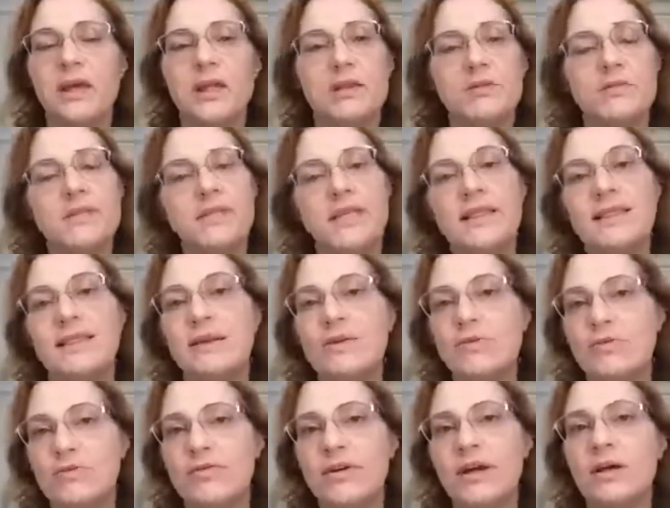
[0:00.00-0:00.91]
Então, você
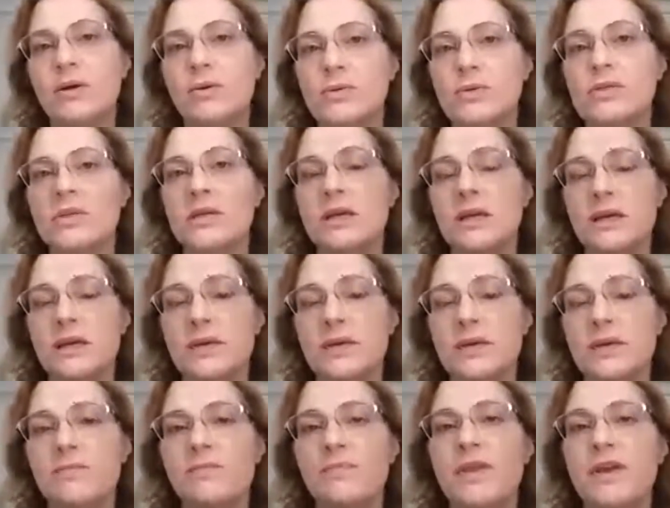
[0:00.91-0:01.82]
não vai
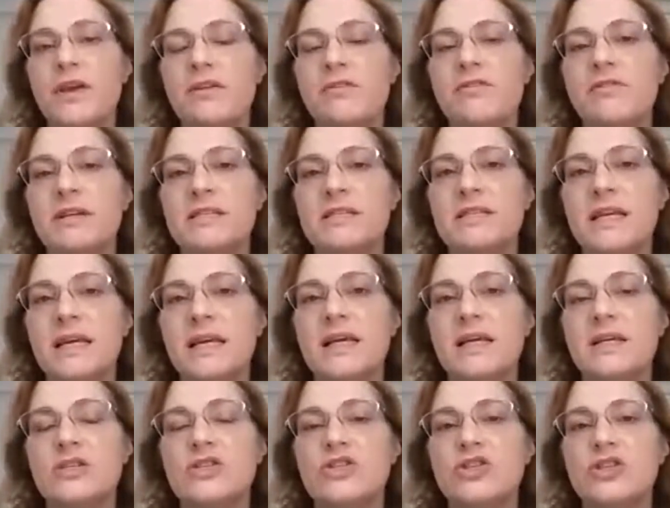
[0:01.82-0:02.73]
conseguir fazer
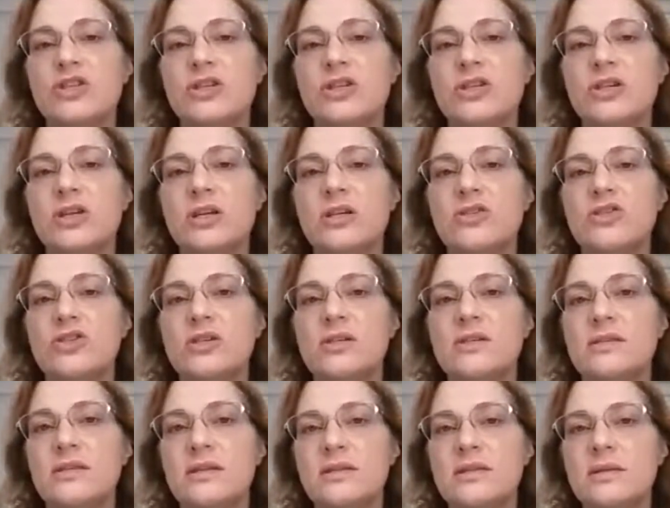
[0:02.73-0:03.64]
este, este
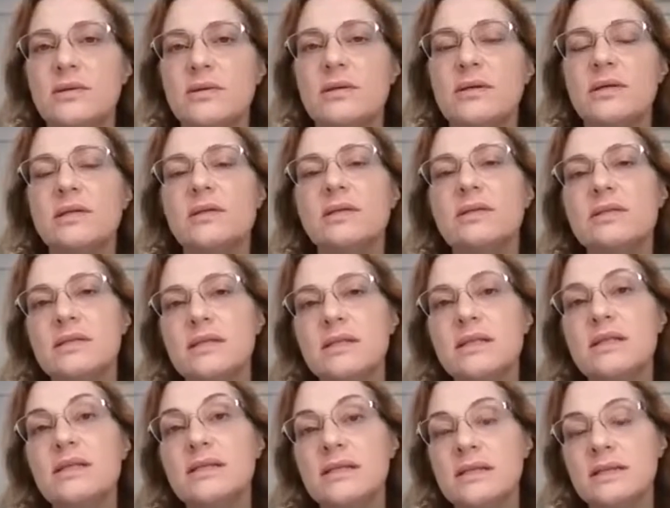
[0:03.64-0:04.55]

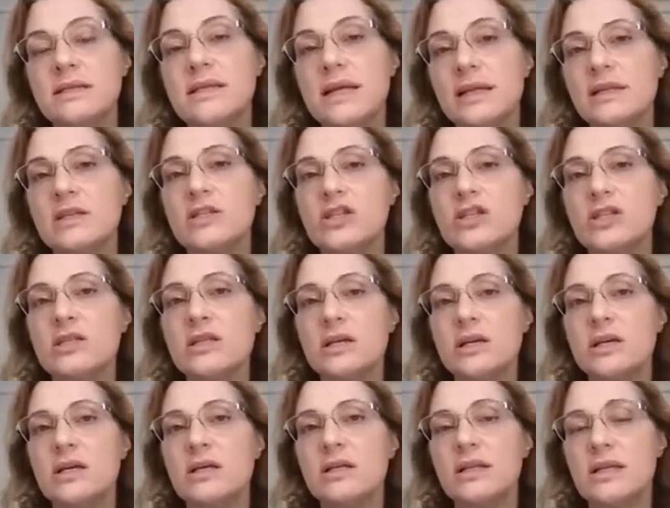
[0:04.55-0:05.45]
licenciar
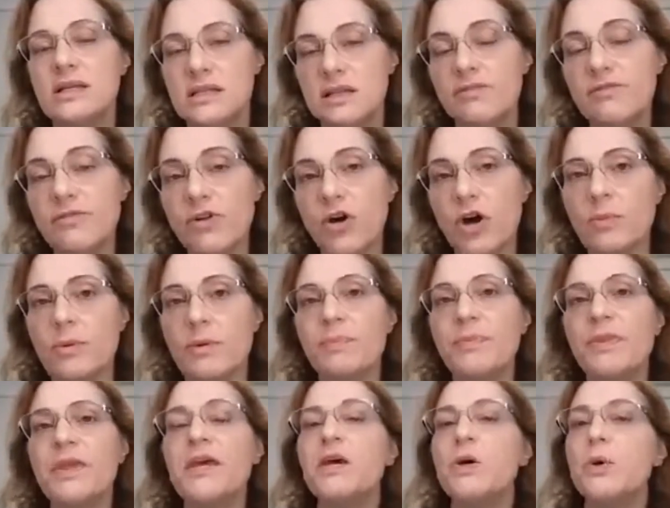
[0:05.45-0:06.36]
desta forma.
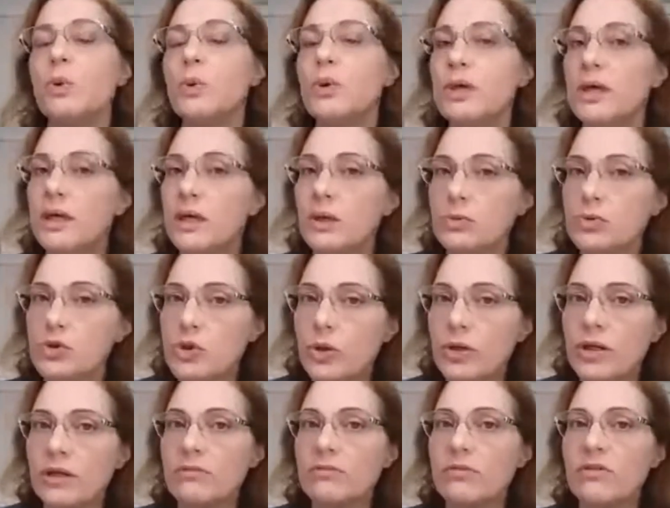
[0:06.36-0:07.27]
O que, que eu te
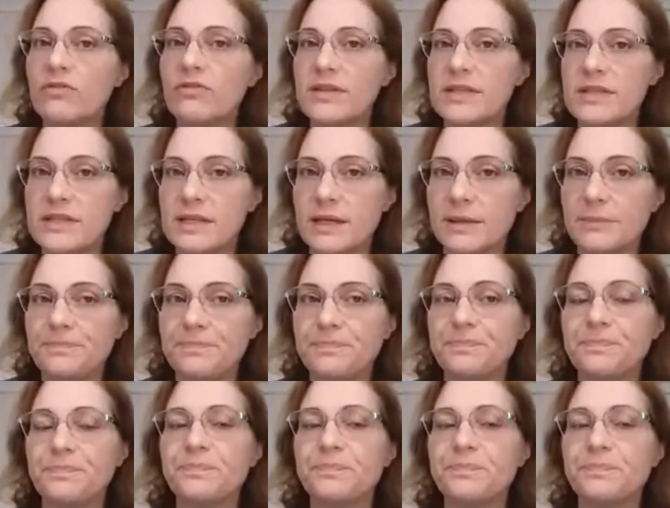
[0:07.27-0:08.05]
oriento a fazer?